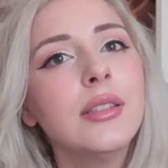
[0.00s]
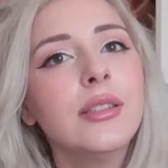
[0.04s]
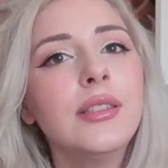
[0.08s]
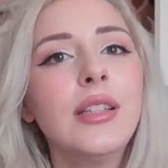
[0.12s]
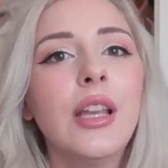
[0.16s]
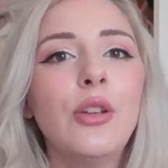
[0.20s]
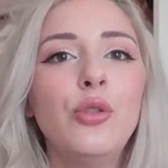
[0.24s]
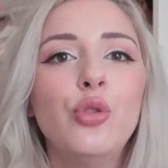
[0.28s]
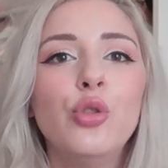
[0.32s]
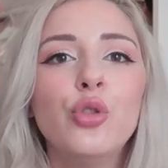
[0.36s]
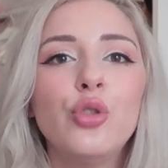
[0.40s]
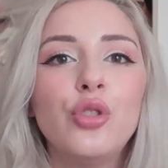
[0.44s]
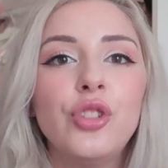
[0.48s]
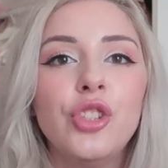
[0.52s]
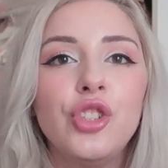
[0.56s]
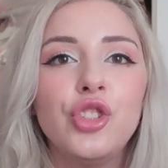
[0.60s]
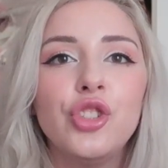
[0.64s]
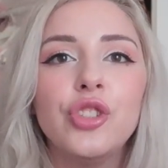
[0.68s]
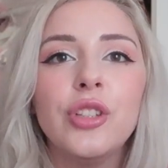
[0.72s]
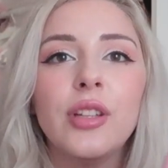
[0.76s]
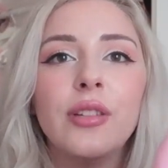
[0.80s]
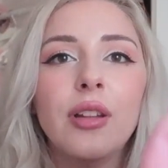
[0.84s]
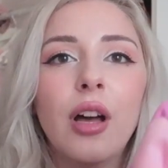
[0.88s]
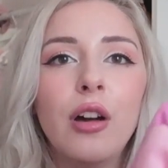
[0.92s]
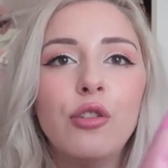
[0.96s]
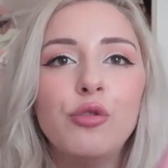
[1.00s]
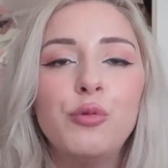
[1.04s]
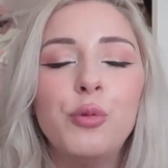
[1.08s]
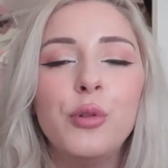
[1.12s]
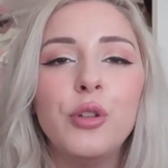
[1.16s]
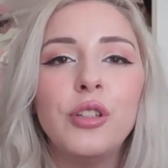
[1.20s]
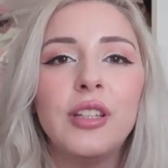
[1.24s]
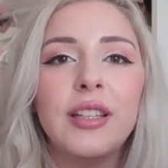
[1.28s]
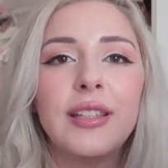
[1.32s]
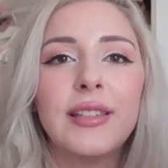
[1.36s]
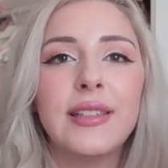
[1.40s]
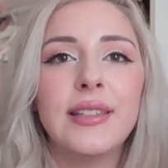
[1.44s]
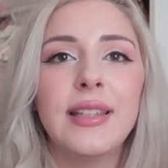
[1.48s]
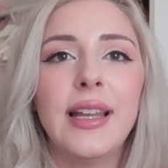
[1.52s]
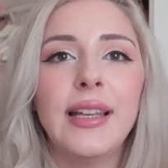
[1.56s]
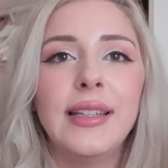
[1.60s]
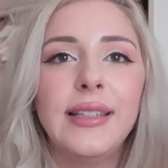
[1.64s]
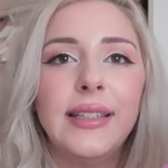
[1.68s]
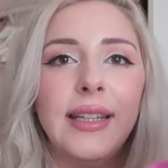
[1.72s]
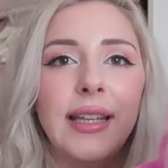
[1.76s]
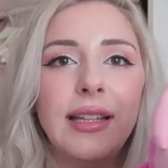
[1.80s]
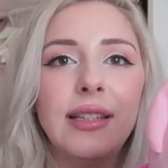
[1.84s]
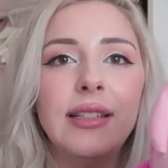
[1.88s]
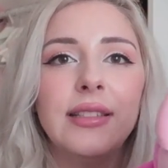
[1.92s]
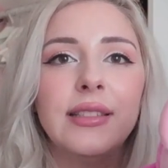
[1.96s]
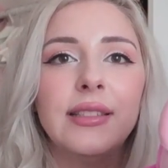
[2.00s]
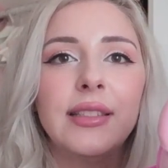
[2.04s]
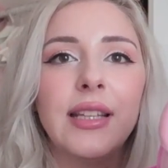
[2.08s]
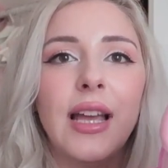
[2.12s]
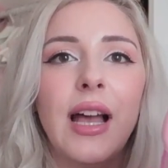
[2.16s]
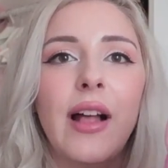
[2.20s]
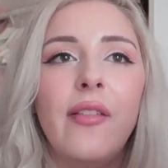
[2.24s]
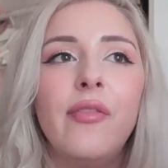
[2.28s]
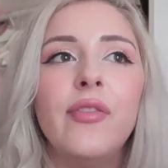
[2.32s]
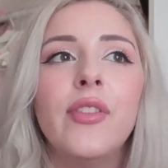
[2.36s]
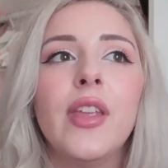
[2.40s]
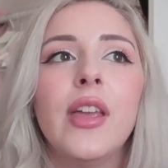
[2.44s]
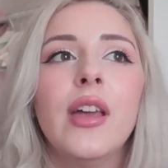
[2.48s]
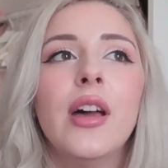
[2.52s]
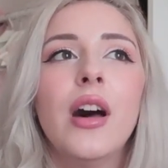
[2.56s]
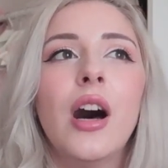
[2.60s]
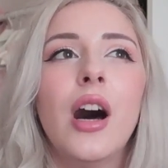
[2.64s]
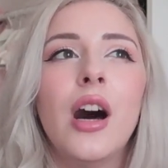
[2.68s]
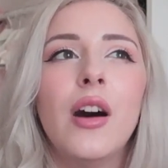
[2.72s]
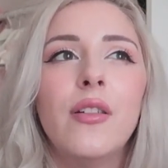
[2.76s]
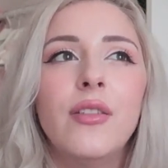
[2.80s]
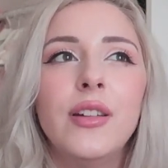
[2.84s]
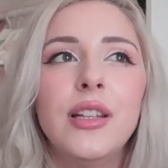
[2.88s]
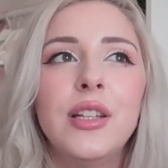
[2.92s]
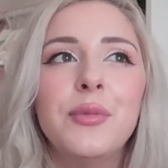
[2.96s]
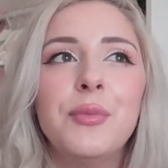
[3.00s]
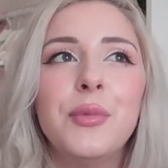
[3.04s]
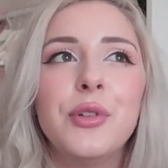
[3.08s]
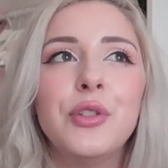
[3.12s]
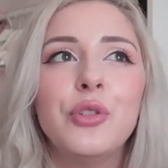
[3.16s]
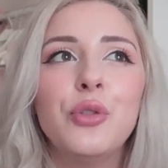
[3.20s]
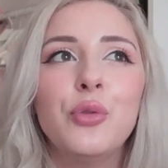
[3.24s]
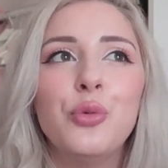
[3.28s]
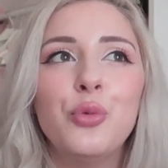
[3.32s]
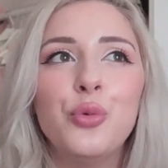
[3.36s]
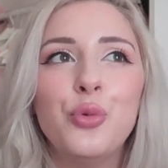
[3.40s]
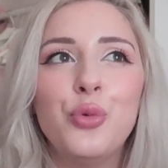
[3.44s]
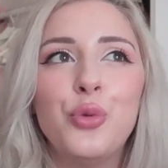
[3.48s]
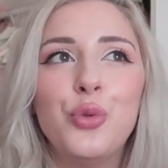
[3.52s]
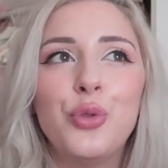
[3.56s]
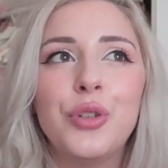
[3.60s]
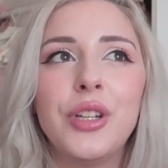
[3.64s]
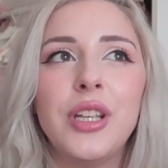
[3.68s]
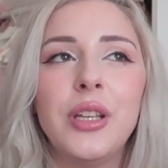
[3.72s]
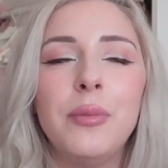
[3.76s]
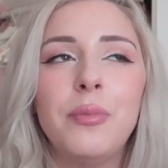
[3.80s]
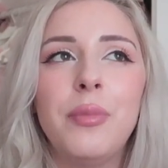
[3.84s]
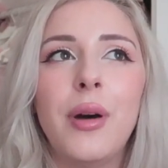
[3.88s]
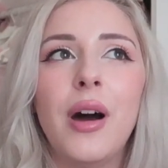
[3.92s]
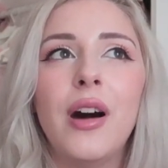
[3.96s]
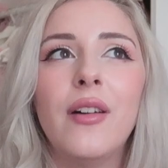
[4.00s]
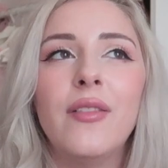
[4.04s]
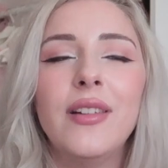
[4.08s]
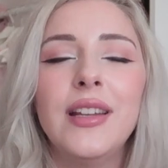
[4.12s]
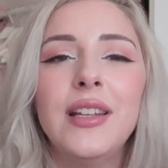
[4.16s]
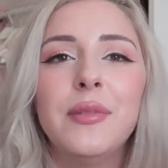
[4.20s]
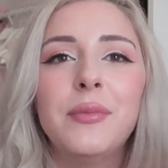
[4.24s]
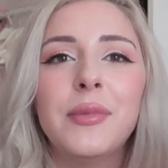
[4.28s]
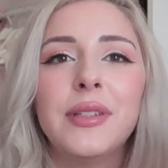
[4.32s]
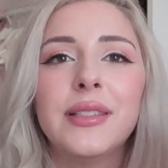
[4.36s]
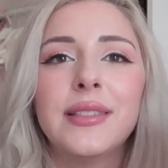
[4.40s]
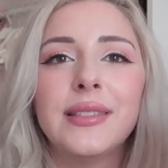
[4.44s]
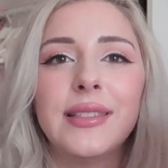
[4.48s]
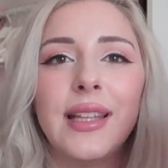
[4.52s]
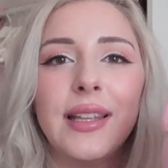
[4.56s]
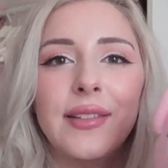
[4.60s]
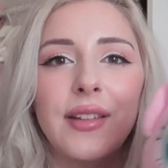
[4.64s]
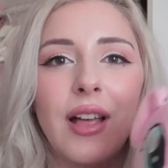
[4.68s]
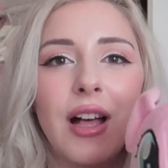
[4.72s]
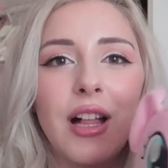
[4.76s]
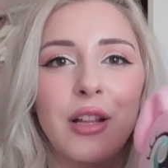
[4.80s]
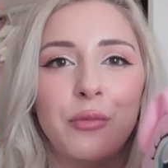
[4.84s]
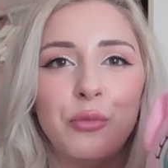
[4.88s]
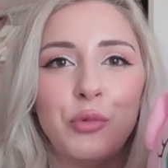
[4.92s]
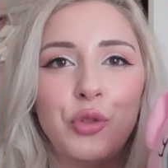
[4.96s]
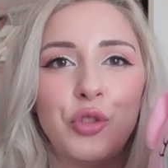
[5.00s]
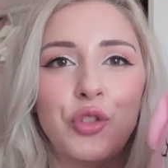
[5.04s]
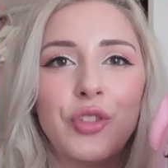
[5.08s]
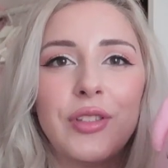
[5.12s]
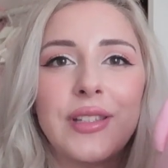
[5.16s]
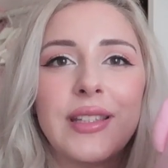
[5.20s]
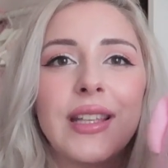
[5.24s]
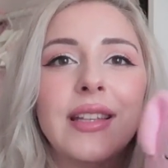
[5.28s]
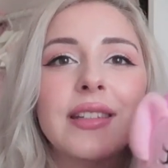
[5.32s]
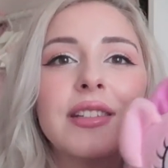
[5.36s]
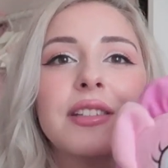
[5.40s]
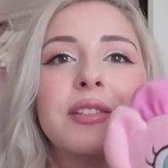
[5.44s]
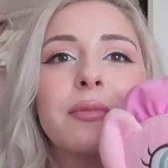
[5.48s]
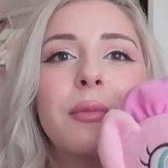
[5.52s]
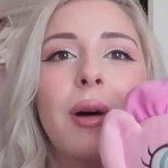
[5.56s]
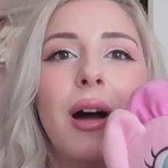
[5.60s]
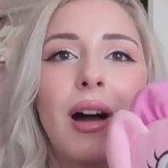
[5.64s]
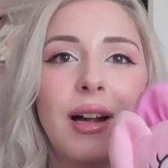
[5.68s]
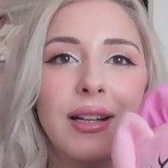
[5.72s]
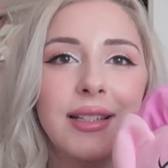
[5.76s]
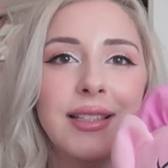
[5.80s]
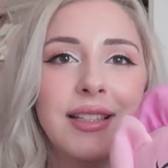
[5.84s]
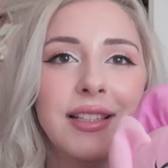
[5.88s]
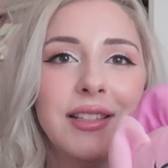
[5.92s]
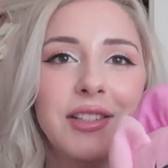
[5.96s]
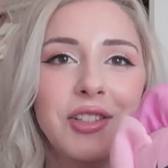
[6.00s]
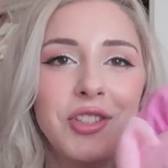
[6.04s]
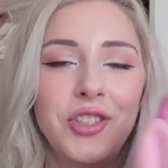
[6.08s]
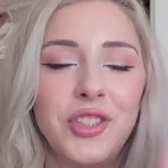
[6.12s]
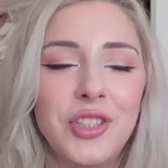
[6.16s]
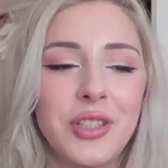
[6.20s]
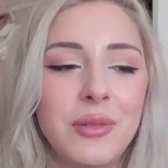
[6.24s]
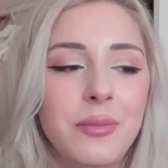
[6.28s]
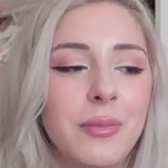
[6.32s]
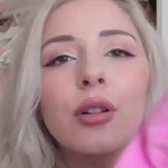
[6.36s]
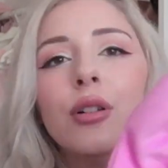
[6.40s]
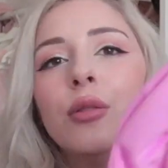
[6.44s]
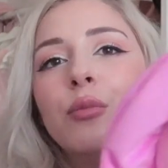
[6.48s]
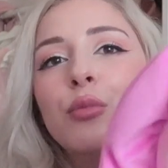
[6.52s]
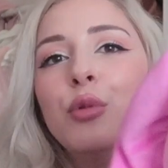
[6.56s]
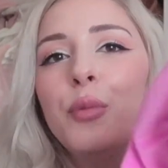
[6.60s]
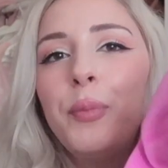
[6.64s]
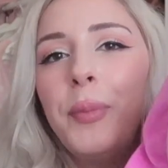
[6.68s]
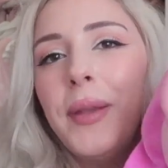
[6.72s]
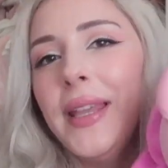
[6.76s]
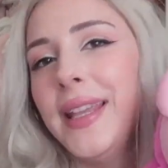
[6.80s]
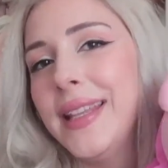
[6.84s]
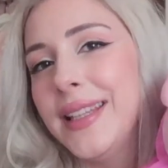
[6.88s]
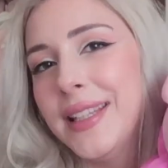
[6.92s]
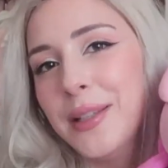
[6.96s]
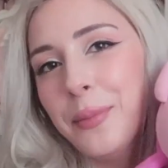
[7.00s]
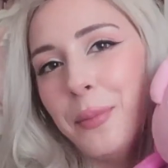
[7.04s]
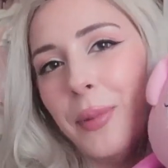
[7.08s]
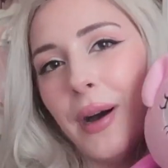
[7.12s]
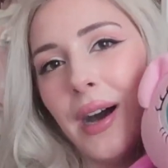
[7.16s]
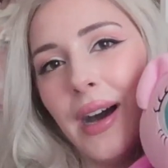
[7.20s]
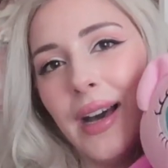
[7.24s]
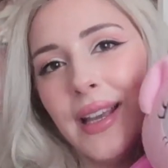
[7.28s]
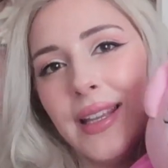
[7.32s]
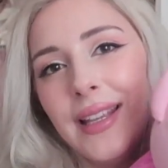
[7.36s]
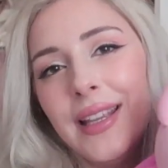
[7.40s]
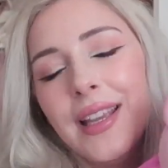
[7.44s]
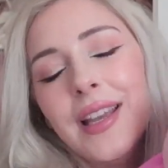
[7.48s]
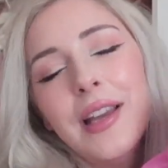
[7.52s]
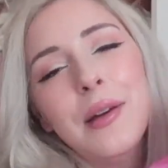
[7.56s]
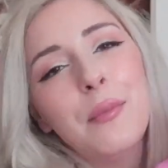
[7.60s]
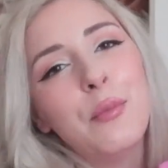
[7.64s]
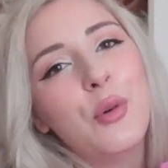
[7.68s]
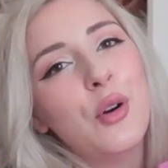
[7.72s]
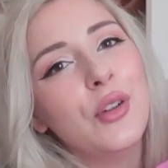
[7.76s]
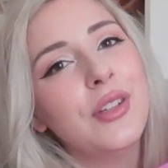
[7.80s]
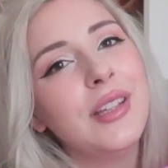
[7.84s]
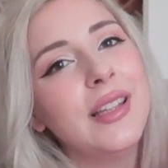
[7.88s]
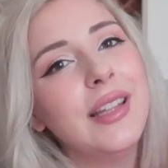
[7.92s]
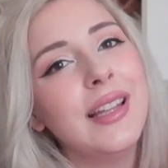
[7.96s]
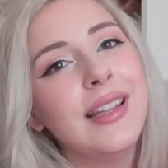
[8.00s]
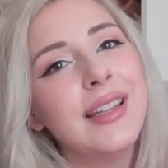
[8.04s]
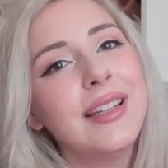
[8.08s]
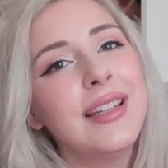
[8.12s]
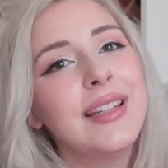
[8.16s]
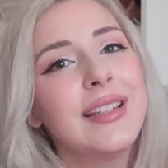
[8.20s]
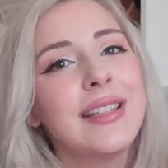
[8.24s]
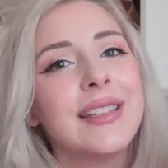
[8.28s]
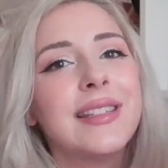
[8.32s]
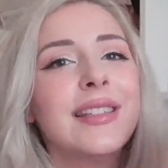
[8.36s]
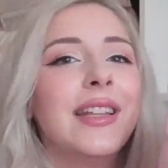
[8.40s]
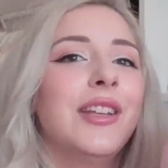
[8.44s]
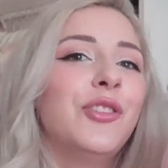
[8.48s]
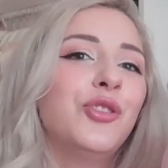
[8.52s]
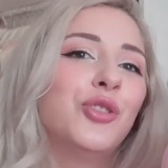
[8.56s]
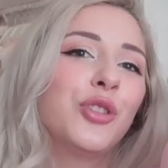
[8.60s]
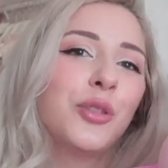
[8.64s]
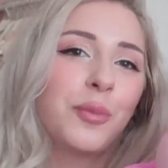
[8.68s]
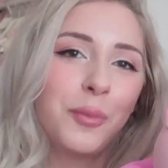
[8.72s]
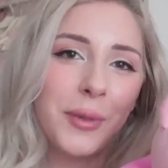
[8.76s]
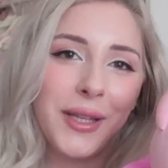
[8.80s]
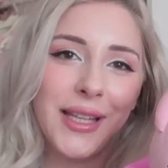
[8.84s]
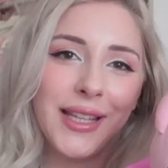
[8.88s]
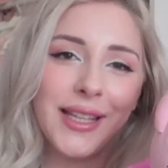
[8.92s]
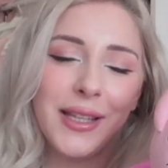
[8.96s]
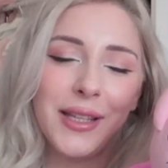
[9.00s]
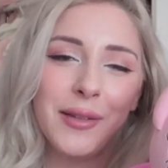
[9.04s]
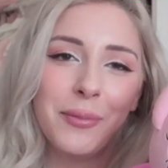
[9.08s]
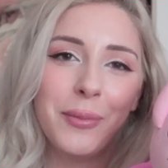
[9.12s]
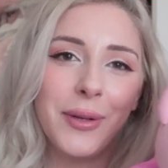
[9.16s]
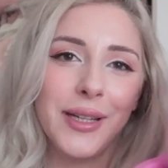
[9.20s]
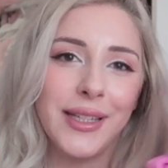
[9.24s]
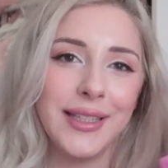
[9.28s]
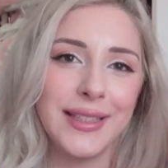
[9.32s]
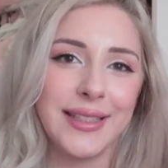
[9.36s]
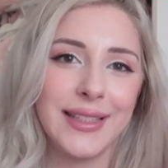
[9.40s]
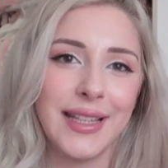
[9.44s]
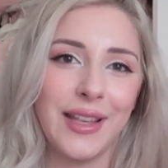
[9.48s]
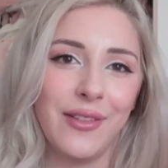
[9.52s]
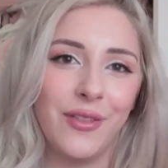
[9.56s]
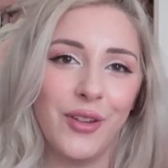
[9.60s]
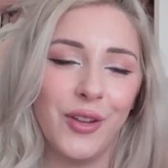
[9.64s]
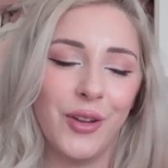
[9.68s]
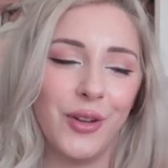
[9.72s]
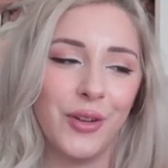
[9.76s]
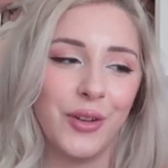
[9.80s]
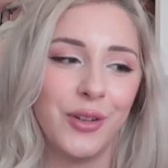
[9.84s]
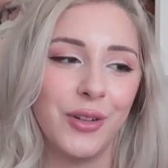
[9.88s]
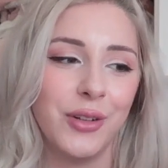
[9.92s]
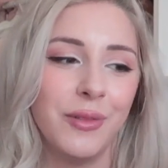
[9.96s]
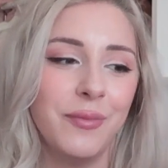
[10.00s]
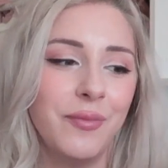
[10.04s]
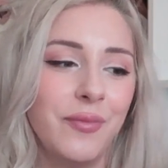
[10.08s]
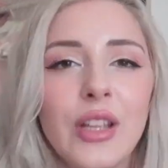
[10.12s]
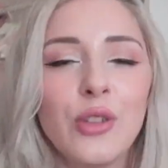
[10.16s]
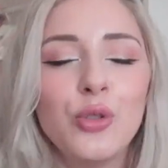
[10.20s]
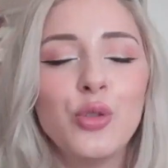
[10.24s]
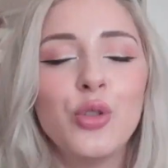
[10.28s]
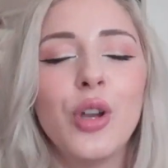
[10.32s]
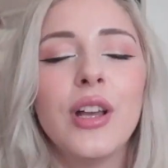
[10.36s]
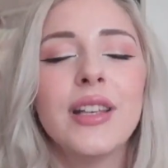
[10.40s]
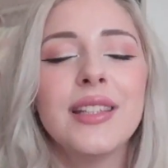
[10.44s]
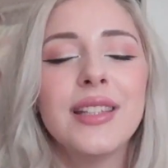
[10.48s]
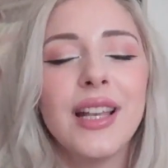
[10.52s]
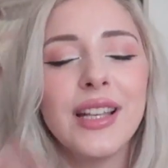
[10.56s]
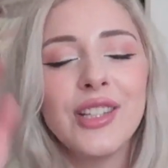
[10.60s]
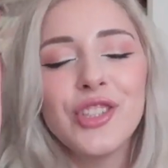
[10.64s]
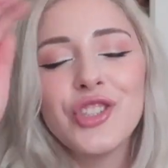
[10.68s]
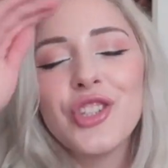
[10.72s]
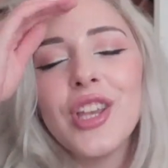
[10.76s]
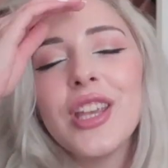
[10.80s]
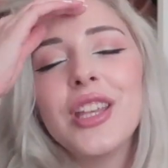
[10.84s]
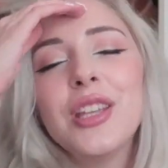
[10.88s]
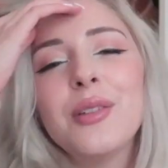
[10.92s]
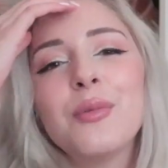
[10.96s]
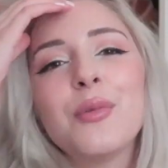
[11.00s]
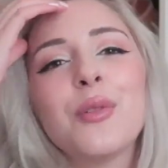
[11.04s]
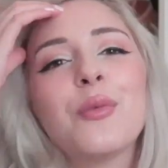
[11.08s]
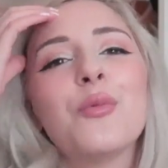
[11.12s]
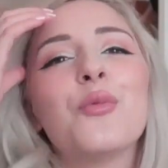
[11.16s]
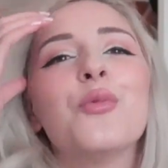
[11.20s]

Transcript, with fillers: Ya yurt dışından Avrupa ülkesinden gelirken havalimanına uğrayıp havalimanından almıştı sanırım arkadaşım. Bu Pink Pie. Poniler arasında en çok Pink Pie'yi seviyorum. Şu an sanki şey gibi.